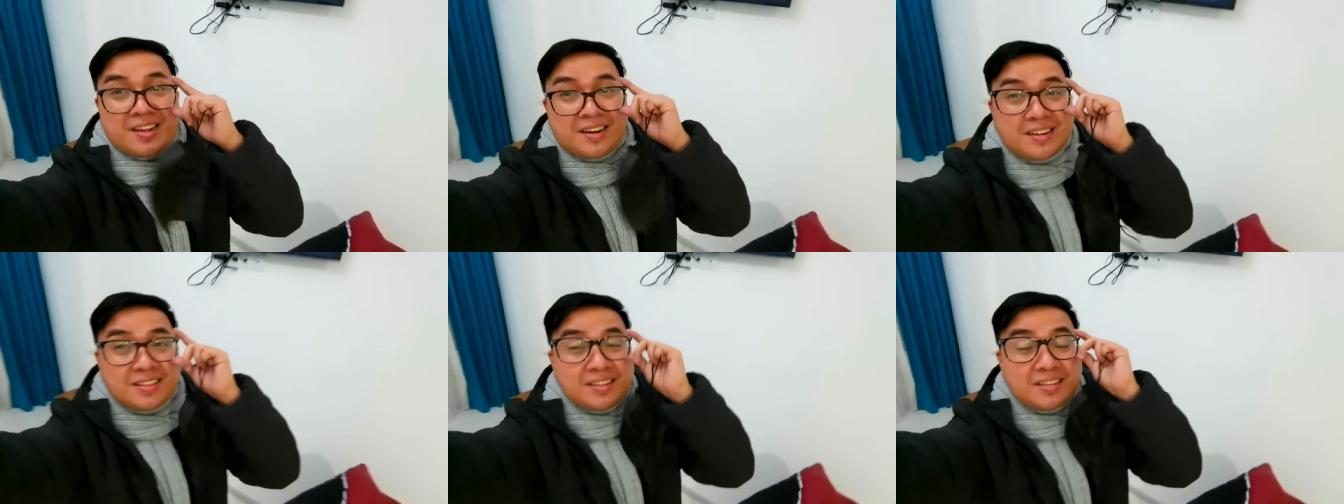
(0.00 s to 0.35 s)

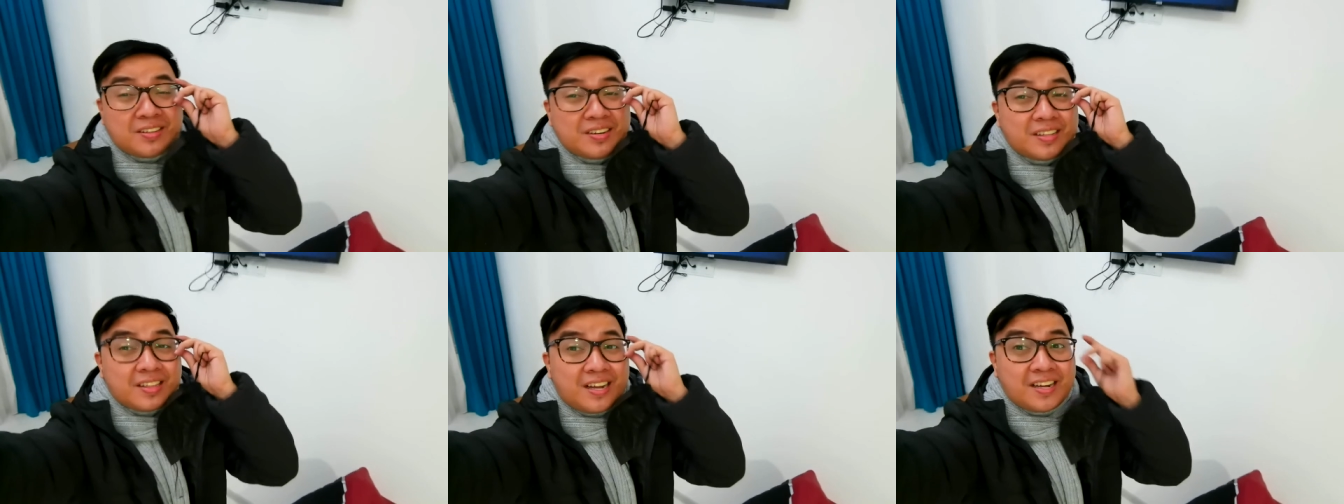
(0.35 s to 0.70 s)
ayan nandito
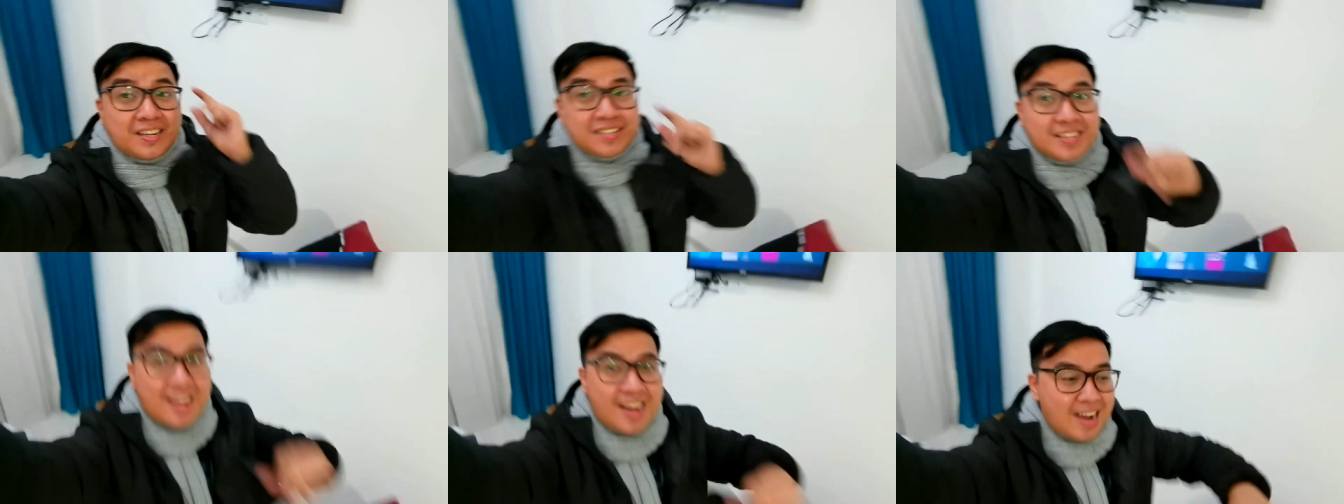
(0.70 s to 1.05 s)
na tayo
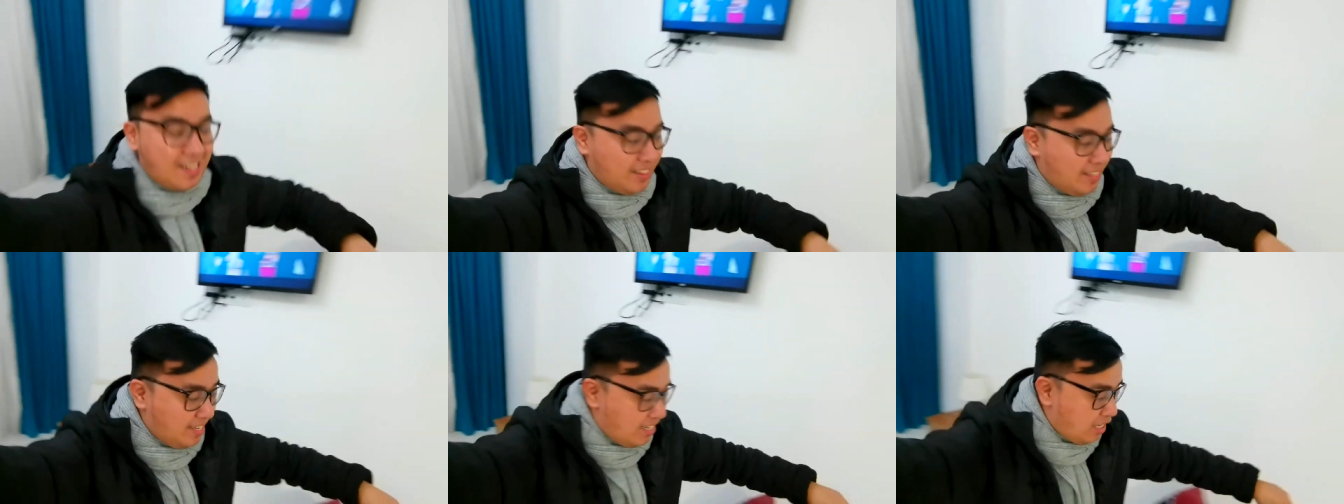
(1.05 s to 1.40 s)
sa
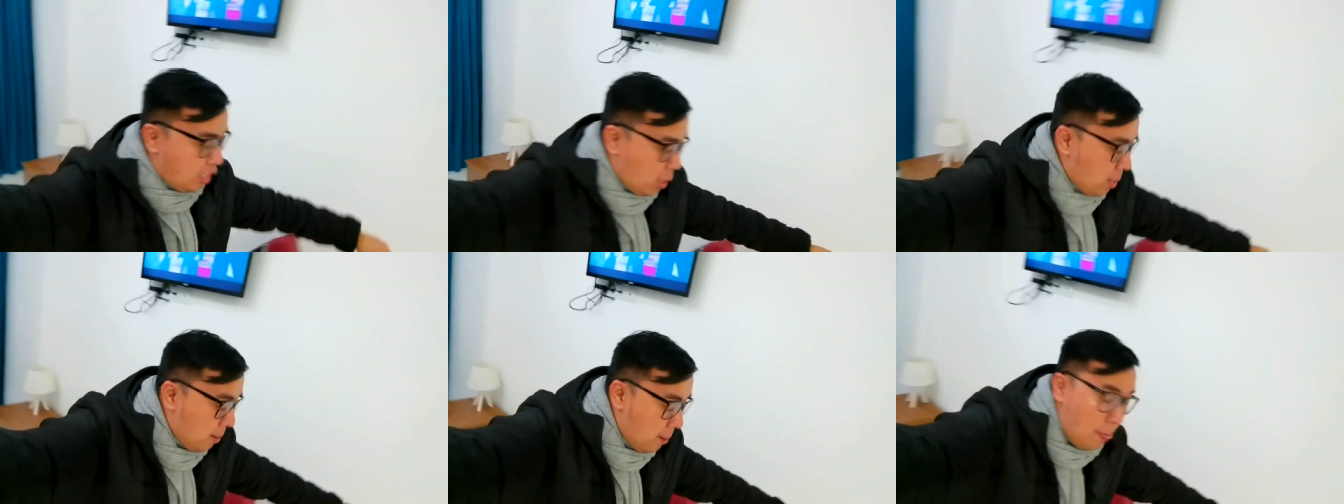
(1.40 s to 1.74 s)
ating
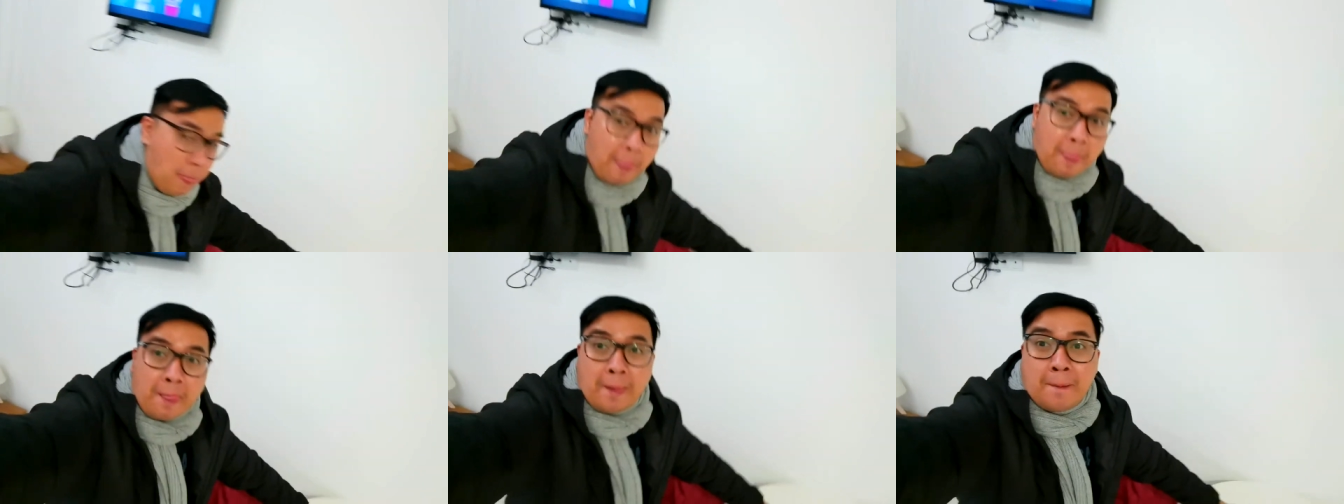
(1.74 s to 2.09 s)

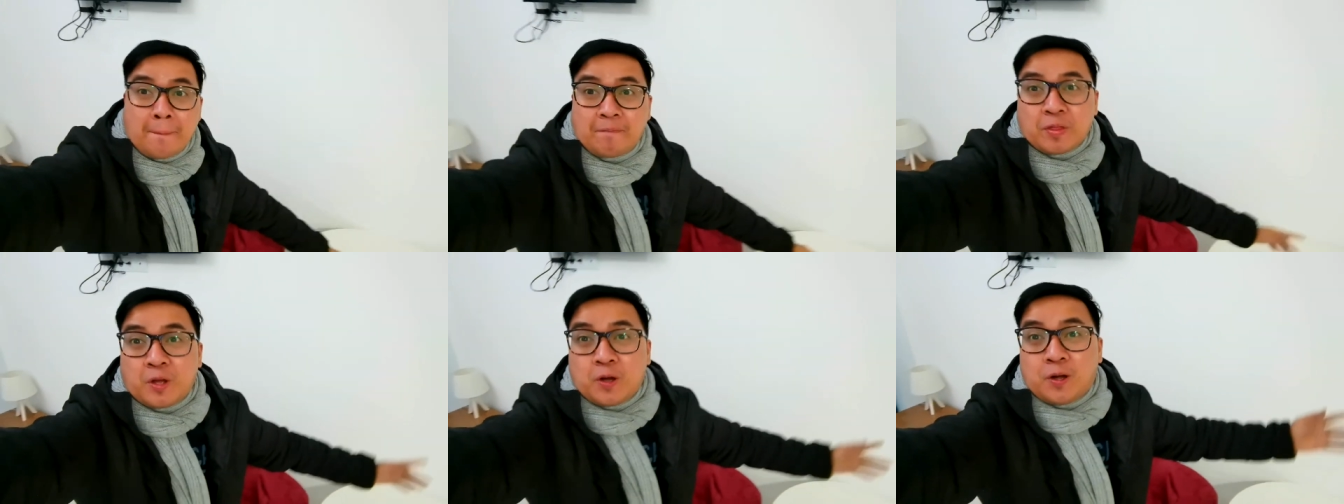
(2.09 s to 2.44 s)

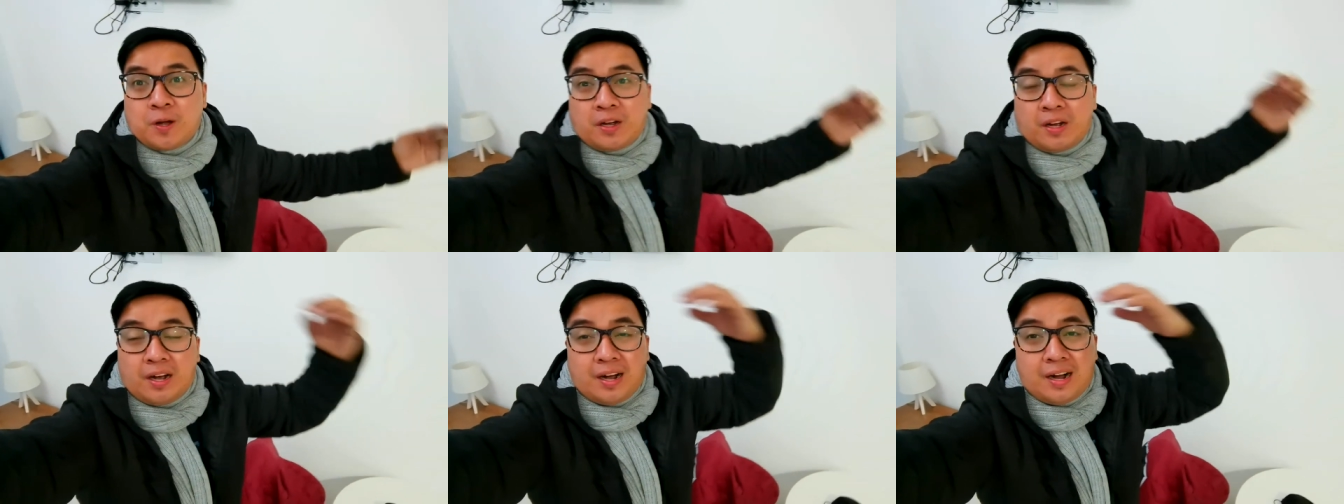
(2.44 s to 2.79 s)

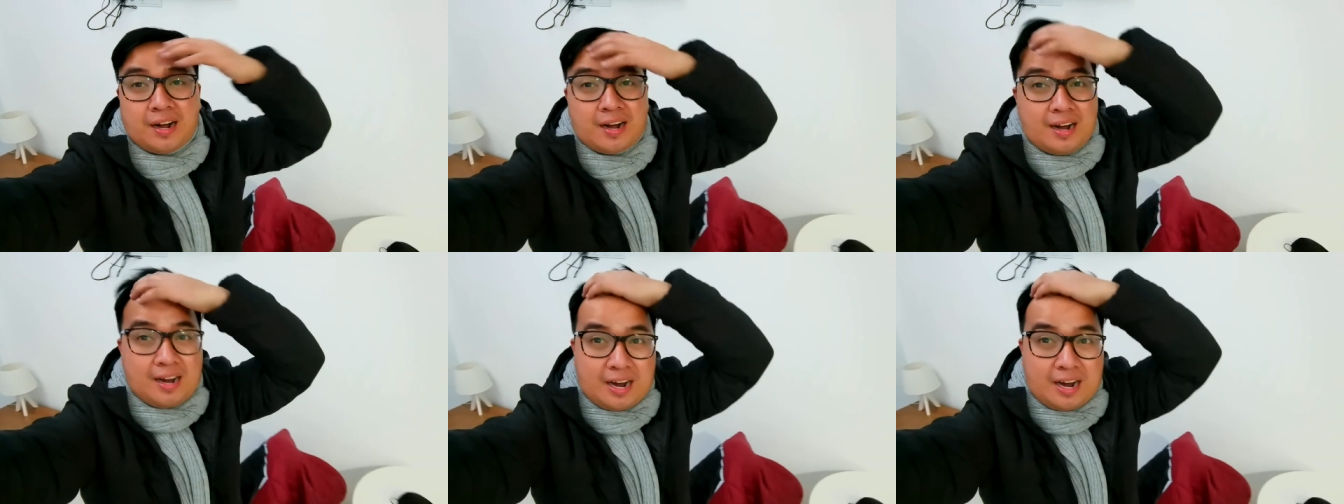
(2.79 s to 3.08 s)
uh,